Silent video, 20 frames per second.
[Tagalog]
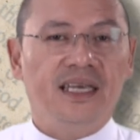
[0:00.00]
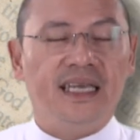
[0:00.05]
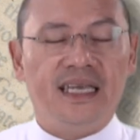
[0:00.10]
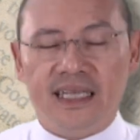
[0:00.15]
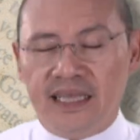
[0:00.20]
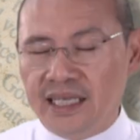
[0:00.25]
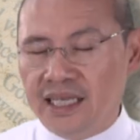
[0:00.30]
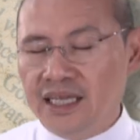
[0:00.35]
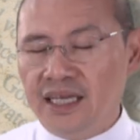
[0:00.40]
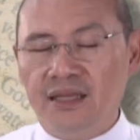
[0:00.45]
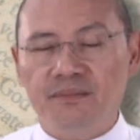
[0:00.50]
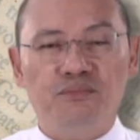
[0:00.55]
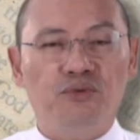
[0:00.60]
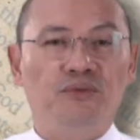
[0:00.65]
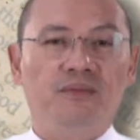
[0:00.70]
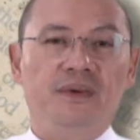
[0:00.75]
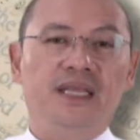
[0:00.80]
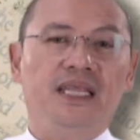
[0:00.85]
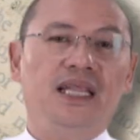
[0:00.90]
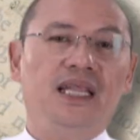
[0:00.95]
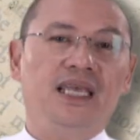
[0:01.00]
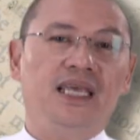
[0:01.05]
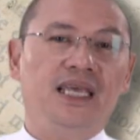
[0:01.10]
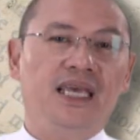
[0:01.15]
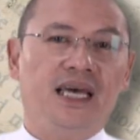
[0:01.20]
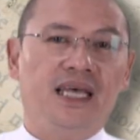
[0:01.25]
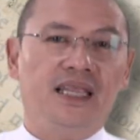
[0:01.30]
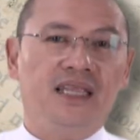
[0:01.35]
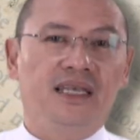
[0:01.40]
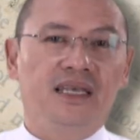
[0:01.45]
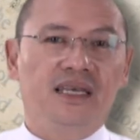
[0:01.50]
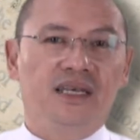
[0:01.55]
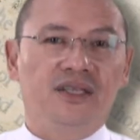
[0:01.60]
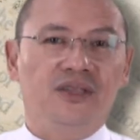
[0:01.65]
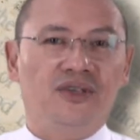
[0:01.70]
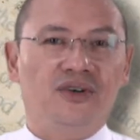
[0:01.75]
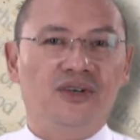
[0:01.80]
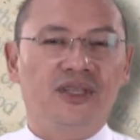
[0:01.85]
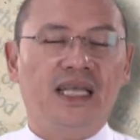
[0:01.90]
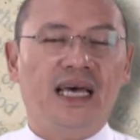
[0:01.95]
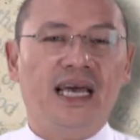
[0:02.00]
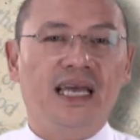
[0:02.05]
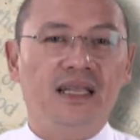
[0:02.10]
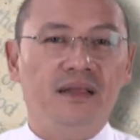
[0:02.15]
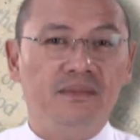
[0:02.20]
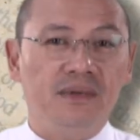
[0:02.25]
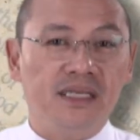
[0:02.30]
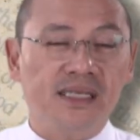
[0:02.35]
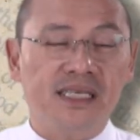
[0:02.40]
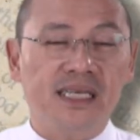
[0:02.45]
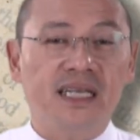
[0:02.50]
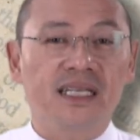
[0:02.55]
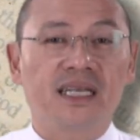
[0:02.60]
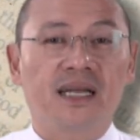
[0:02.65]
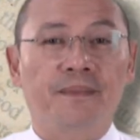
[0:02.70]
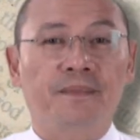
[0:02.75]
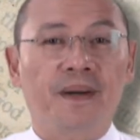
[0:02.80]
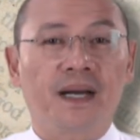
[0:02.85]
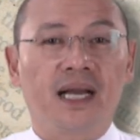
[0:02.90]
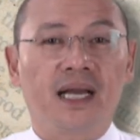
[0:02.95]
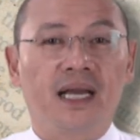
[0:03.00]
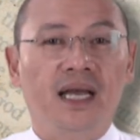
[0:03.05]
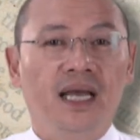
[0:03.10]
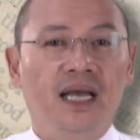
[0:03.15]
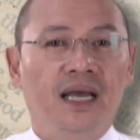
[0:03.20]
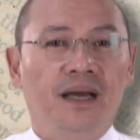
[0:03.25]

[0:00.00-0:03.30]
Hindi rin po madali yan No, dahil minsan kapag